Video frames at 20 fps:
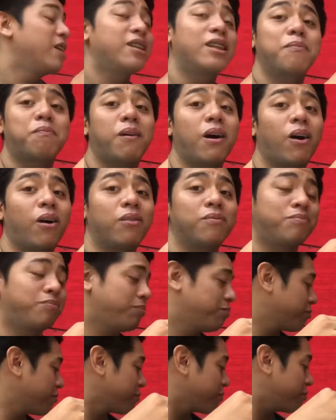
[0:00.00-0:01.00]
Di pa.
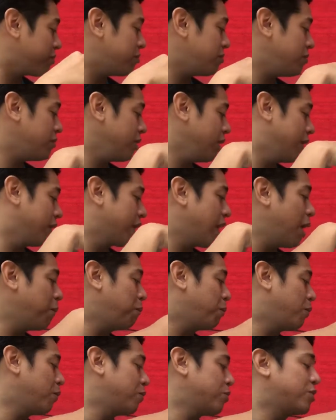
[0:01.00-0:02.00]

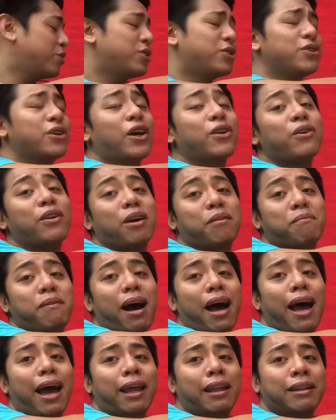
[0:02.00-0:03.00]
Tapos, yung ano
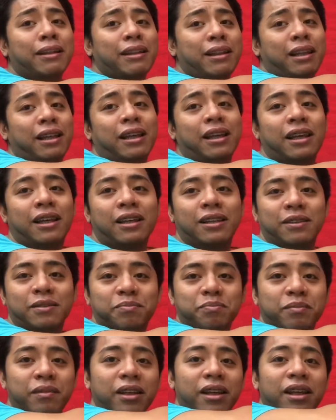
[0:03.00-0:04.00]
naman.
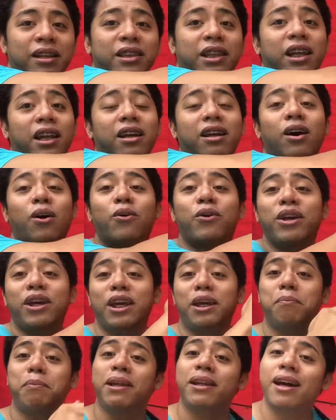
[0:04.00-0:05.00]
Talaga, uy,
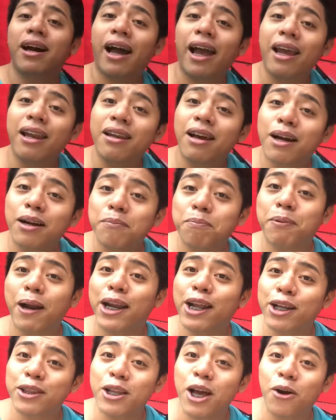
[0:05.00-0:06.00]
EB, nakailang
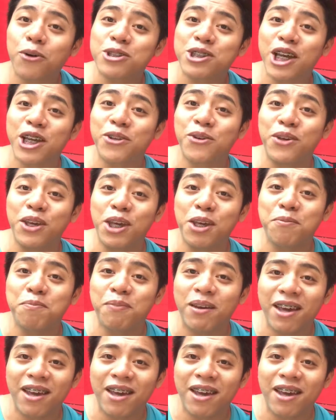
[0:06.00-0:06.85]
product na ako sa inyo, EB.